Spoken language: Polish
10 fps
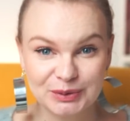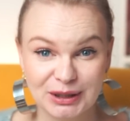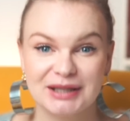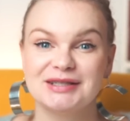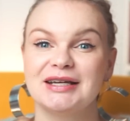
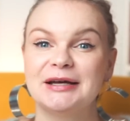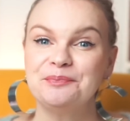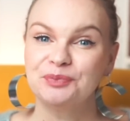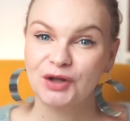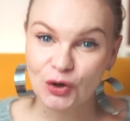pytacie
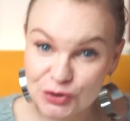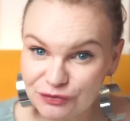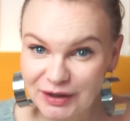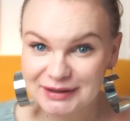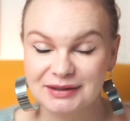o
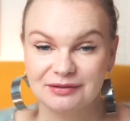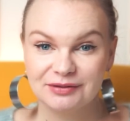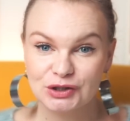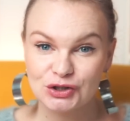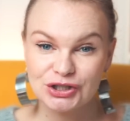swetry,
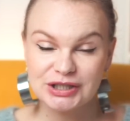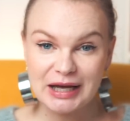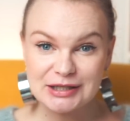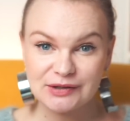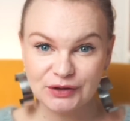więc
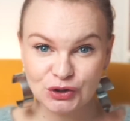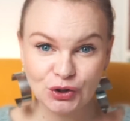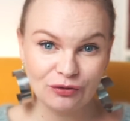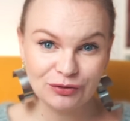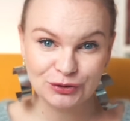dzisiaj
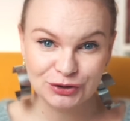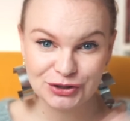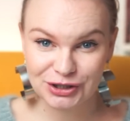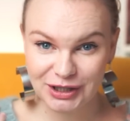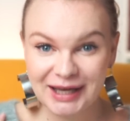swetrowy
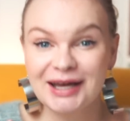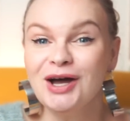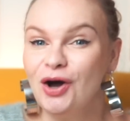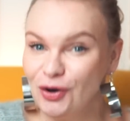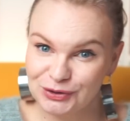odcinek
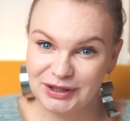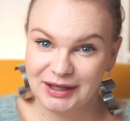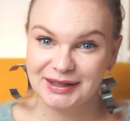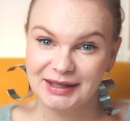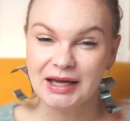o
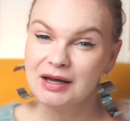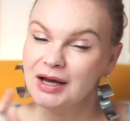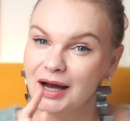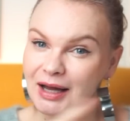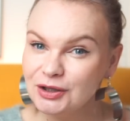taki,
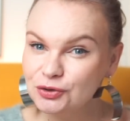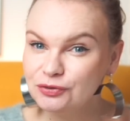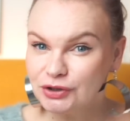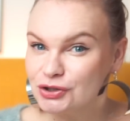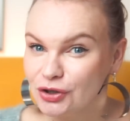ale
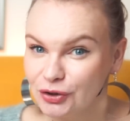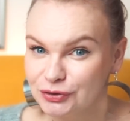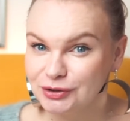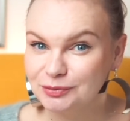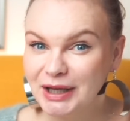również o
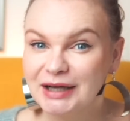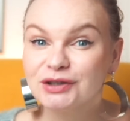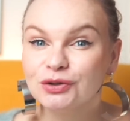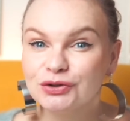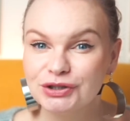tym,
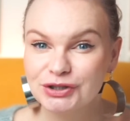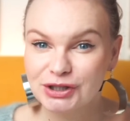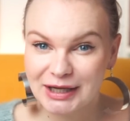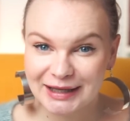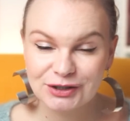jak nosić
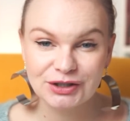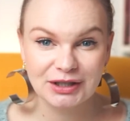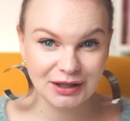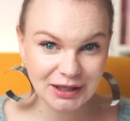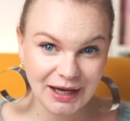
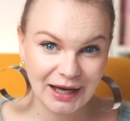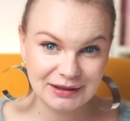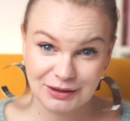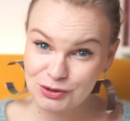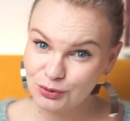letnie,
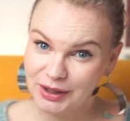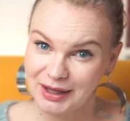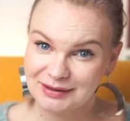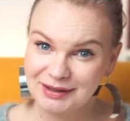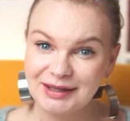delikatne
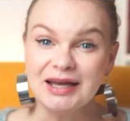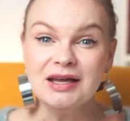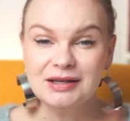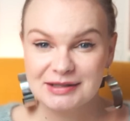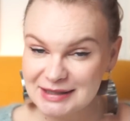sukienki
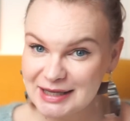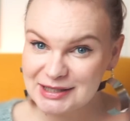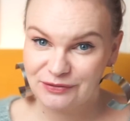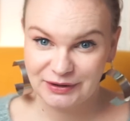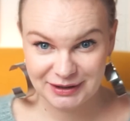ze
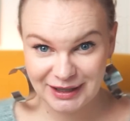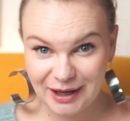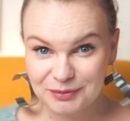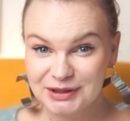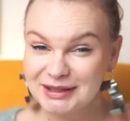
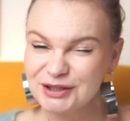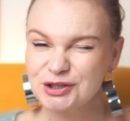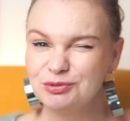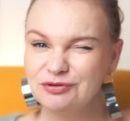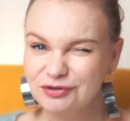swetrami, tak
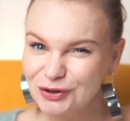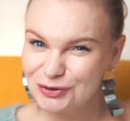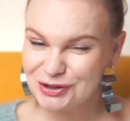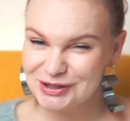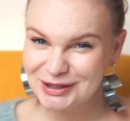żeby
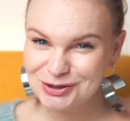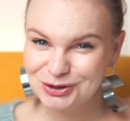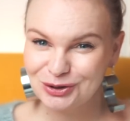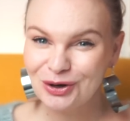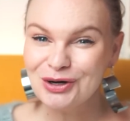wykorzystać
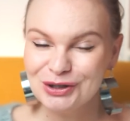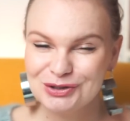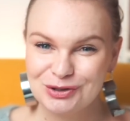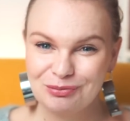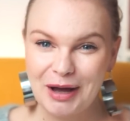to,
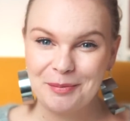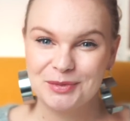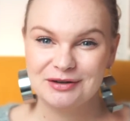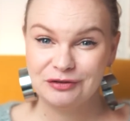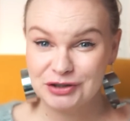co
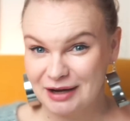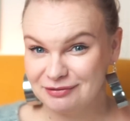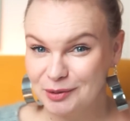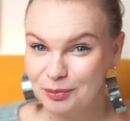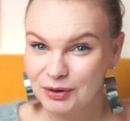mamy w
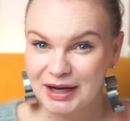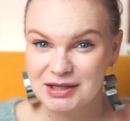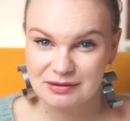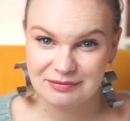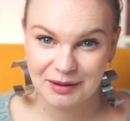szafie.
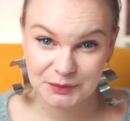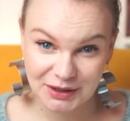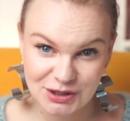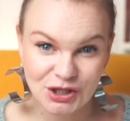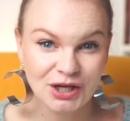Pokażę Wam
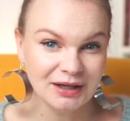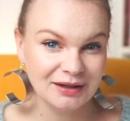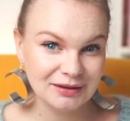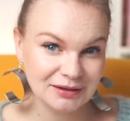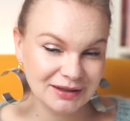też
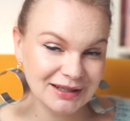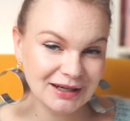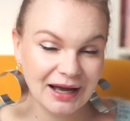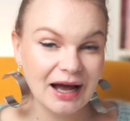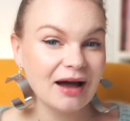e,
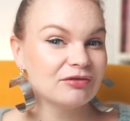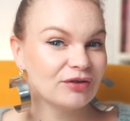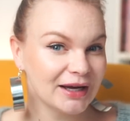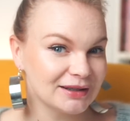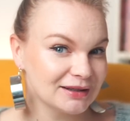kilka
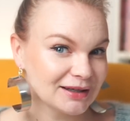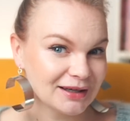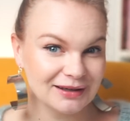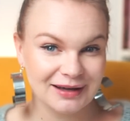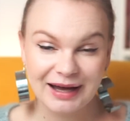
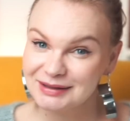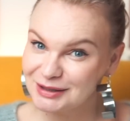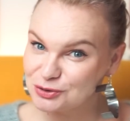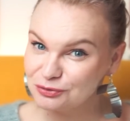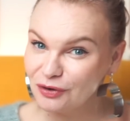fajnych e,
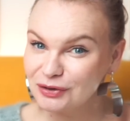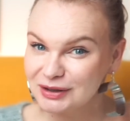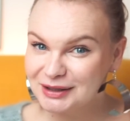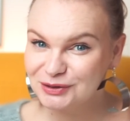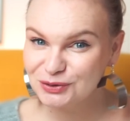adresów
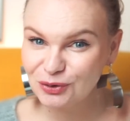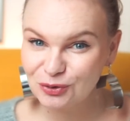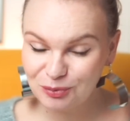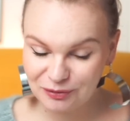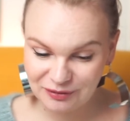online do
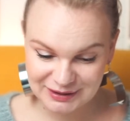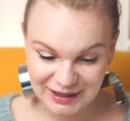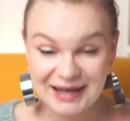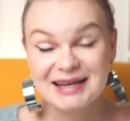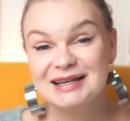
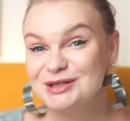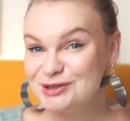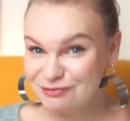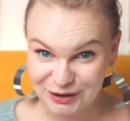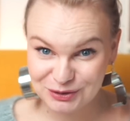kupowania
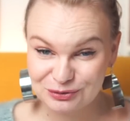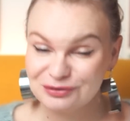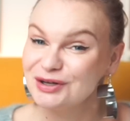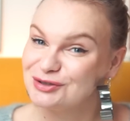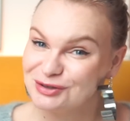swetrów.
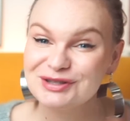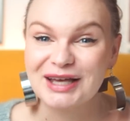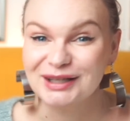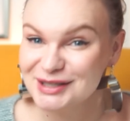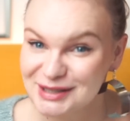
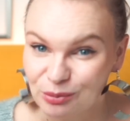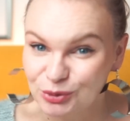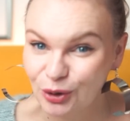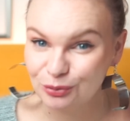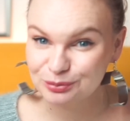Zostańcie ze mną.